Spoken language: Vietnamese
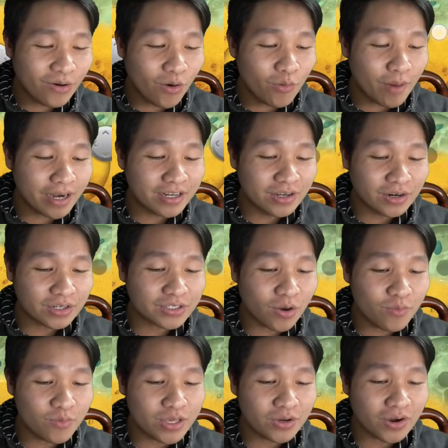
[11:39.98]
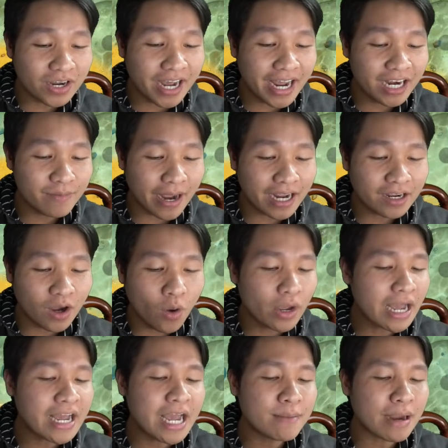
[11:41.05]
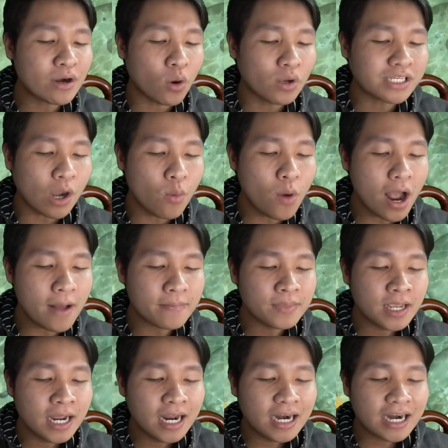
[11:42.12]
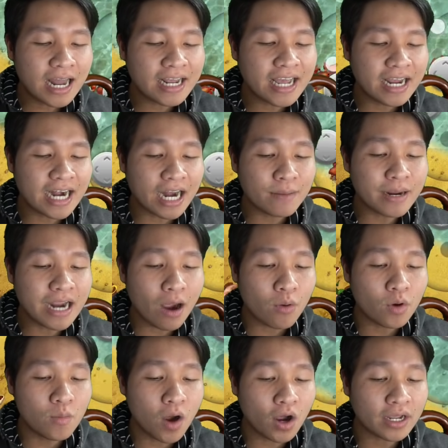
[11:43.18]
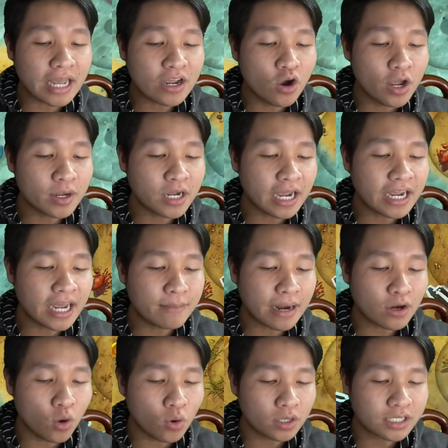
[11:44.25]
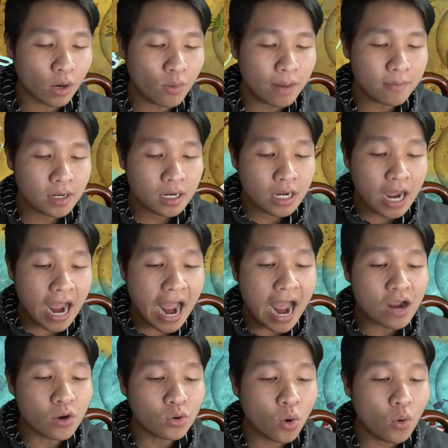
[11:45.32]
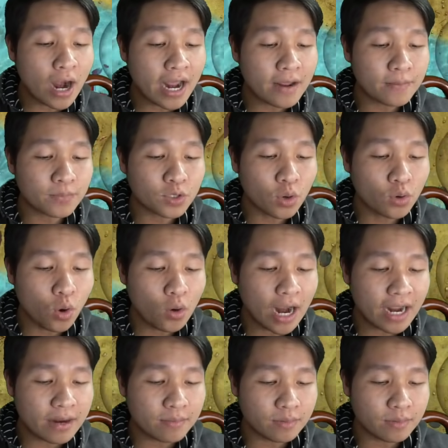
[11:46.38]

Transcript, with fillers: gu mình vừa có súng mà vừa có khiên các bạn ôi cái khiên mai rùa xấu quá lấy khiên này nó mới ngầu đúng rồi cái khiên cái khiên mai rùa nó xấu lắm à con cua đây con cua đây